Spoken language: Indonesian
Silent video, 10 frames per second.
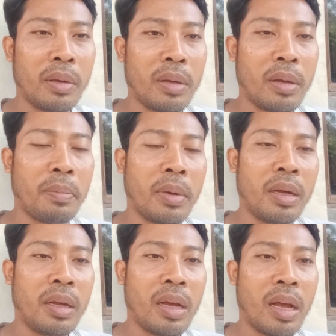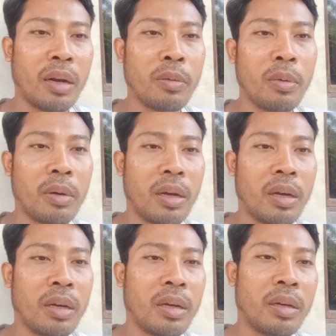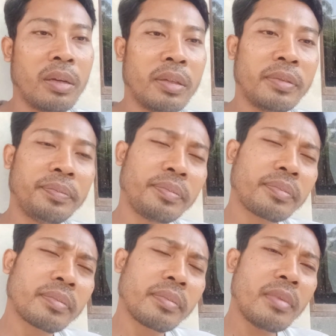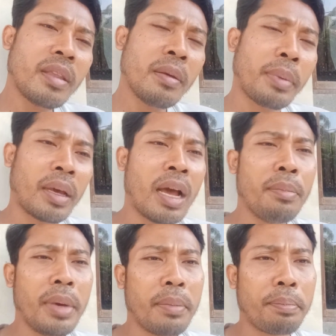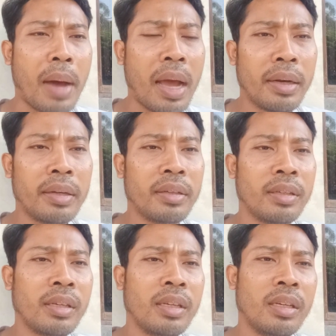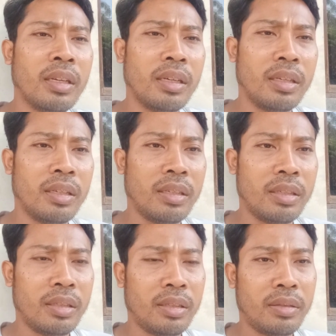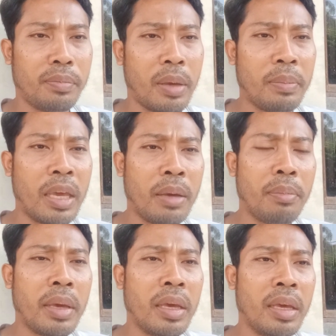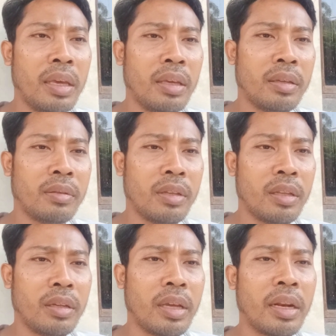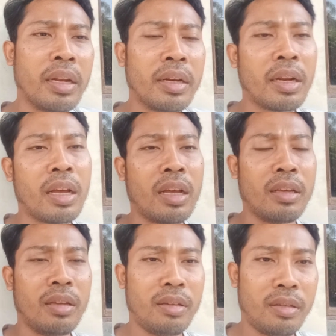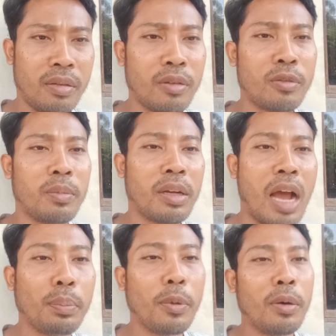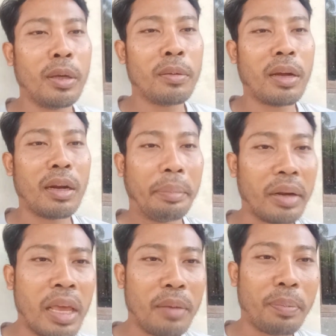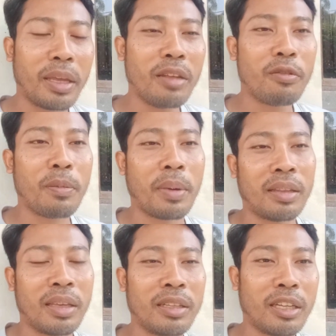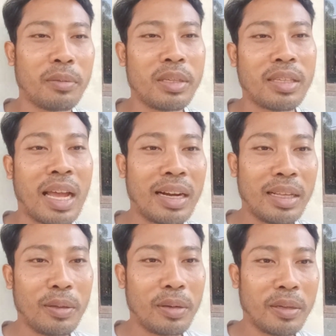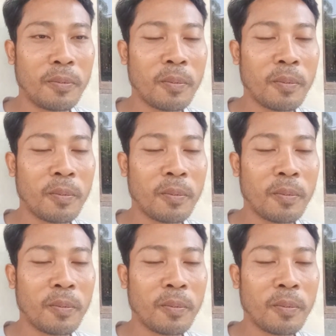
apa Hanu eh, PKB PAN eh, PBB Gerindra ya, harus bergabung gitu karena PDIP ini udah partai yang terbesar gitu kan